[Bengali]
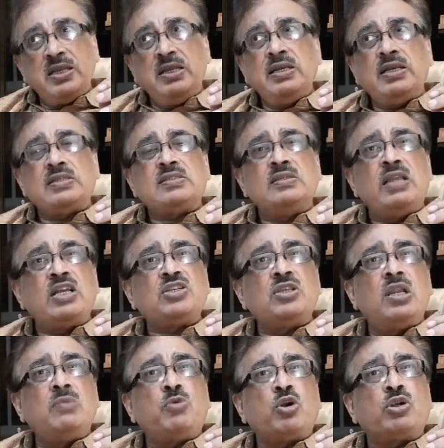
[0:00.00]
টেলিকাস্ট
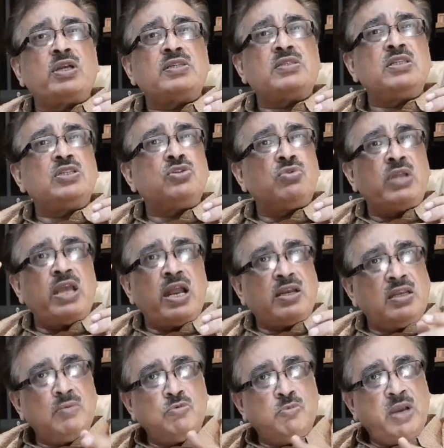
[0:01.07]
ন্যাশনাল ব্রডকাস্টের জন্য
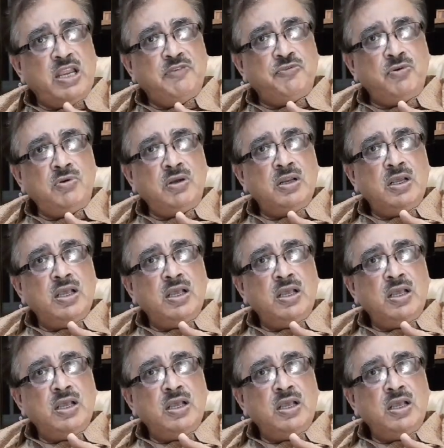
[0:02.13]
একটা মোবাইল ফোন